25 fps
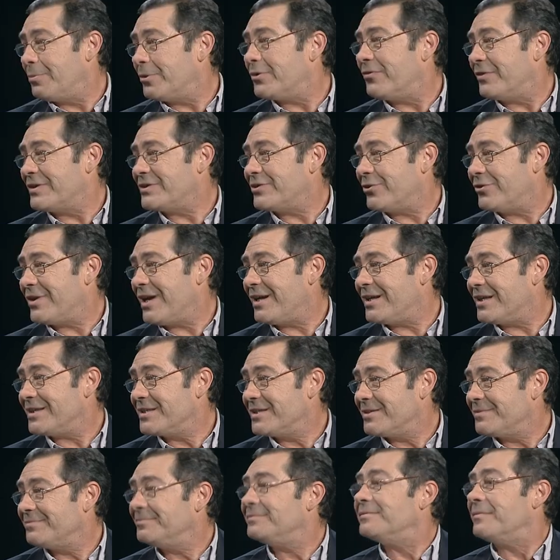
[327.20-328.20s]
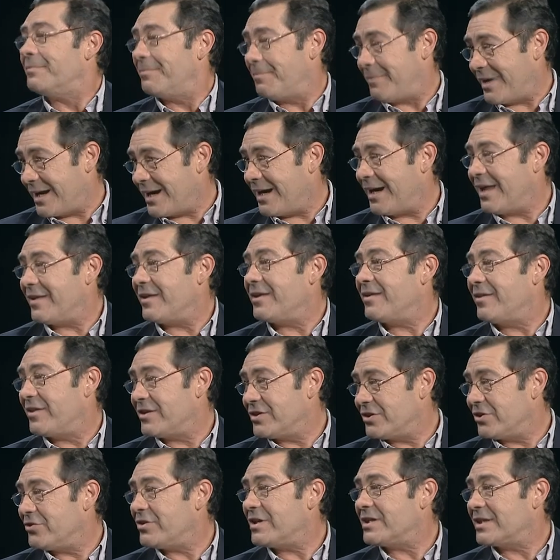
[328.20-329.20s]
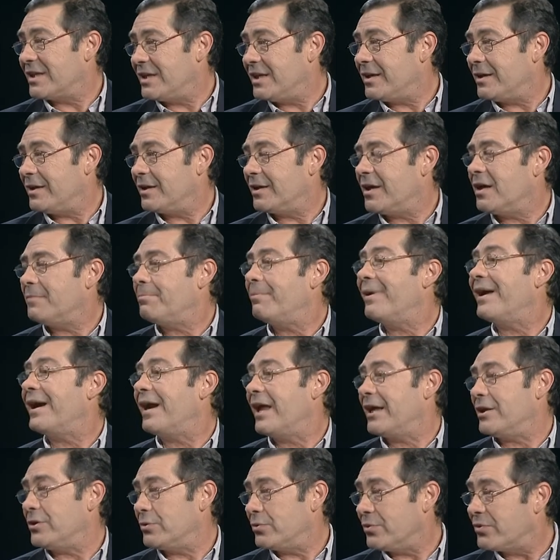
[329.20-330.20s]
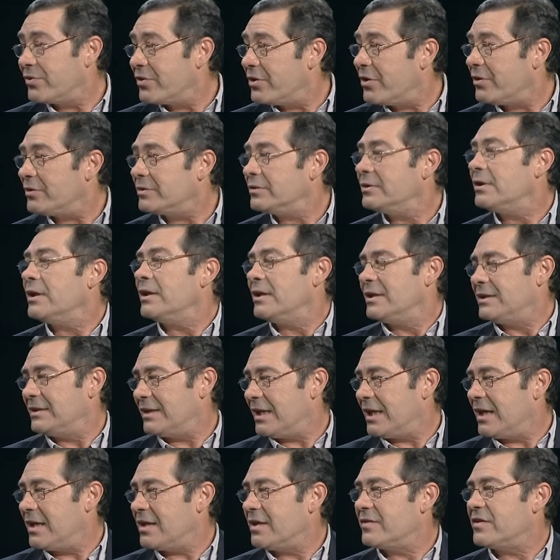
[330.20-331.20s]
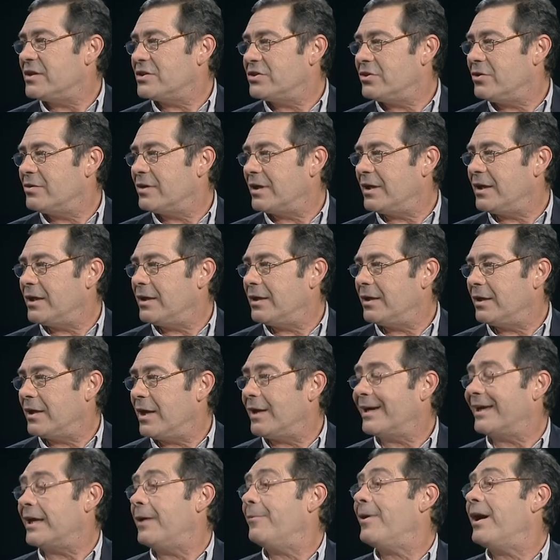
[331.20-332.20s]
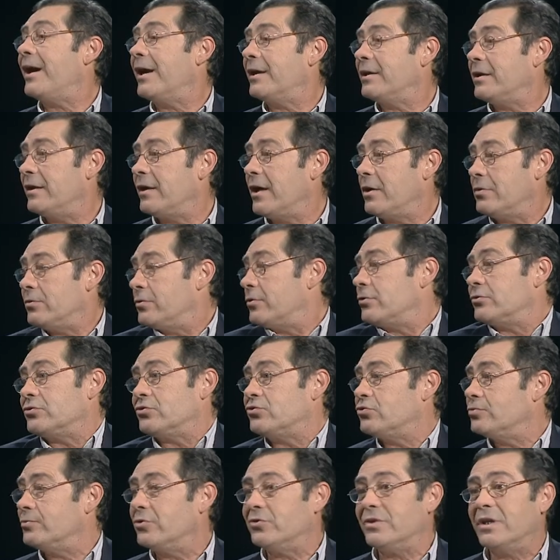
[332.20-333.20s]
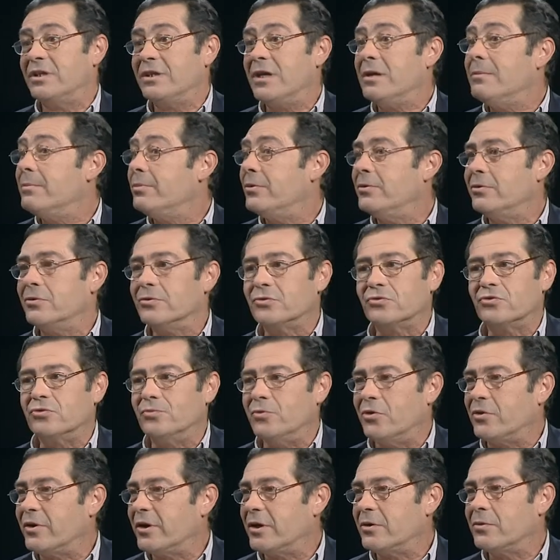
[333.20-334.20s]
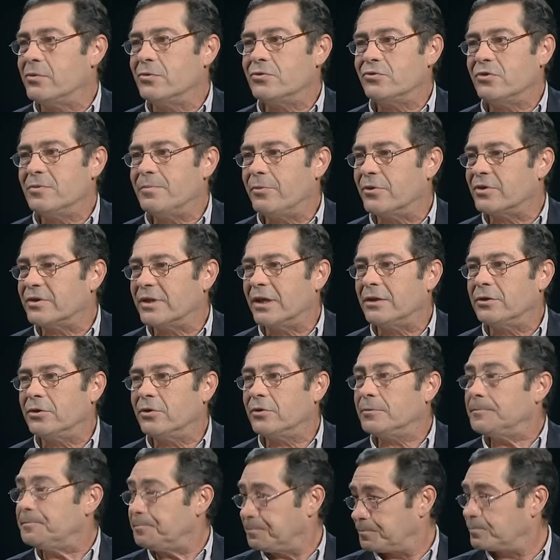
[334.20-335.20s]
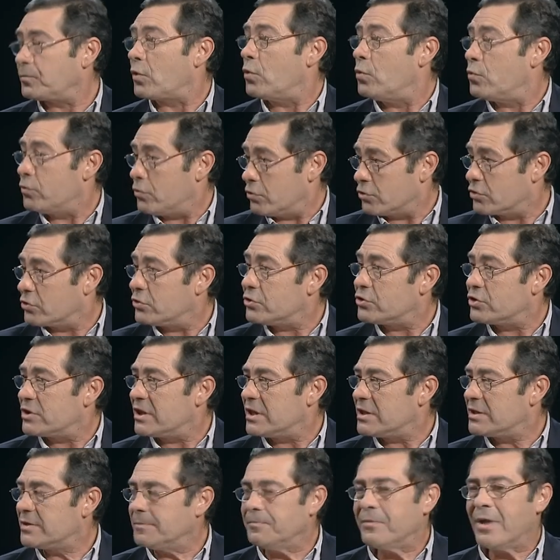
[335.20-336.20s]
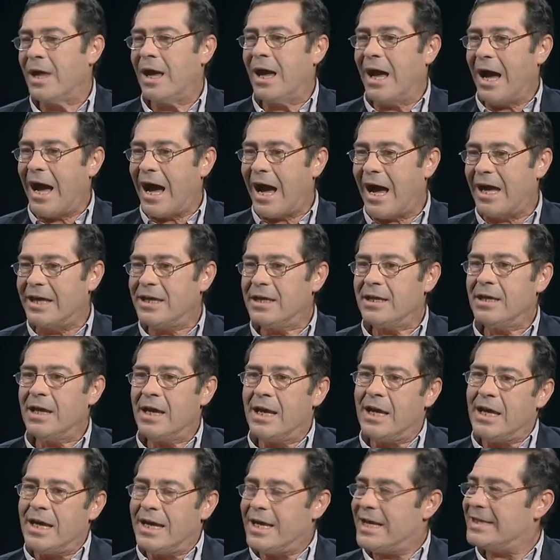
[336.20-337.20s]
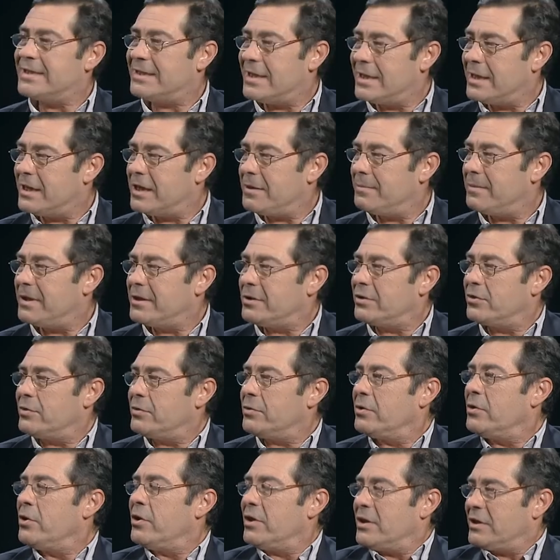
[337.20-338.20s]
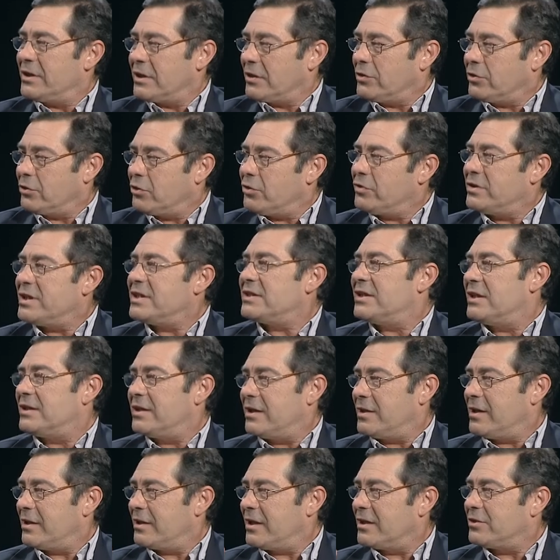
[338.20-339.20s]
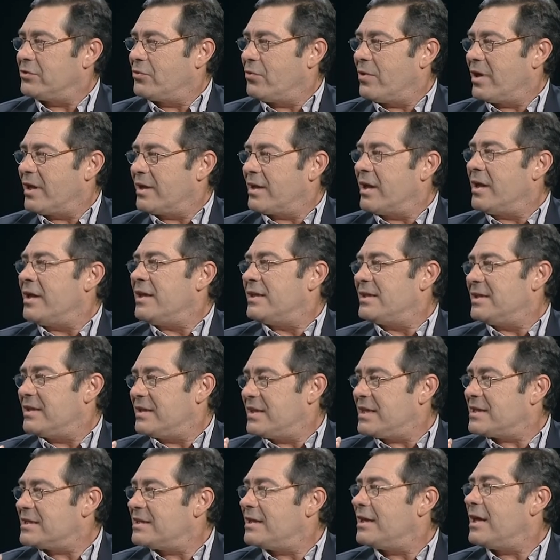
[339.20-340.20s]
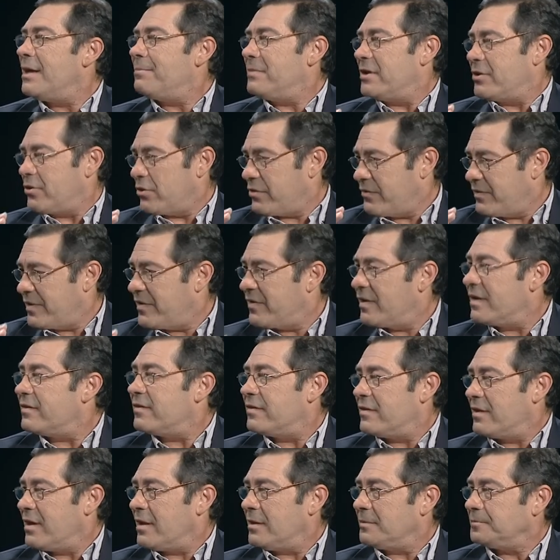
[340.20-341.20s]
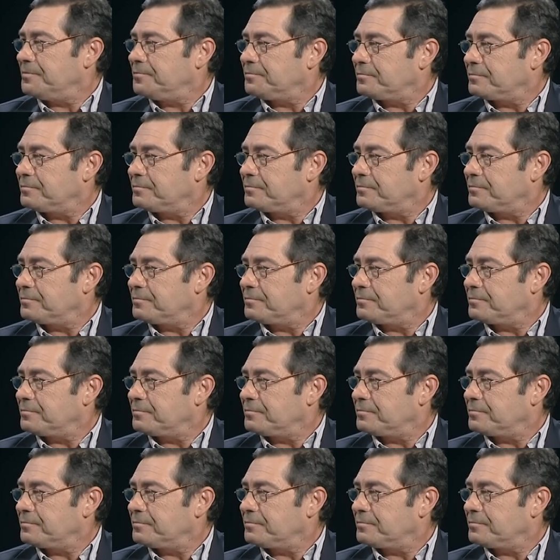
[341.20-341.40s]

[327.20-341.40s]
profesionales para las decisiones clínicas, para la inducción de la decisión clínica que va a generar un consumo de tiempo, un consumo de recursos y, por tanto, unos costes, ahí es el elemento donde se tiene que actuar desde la microeficiencia.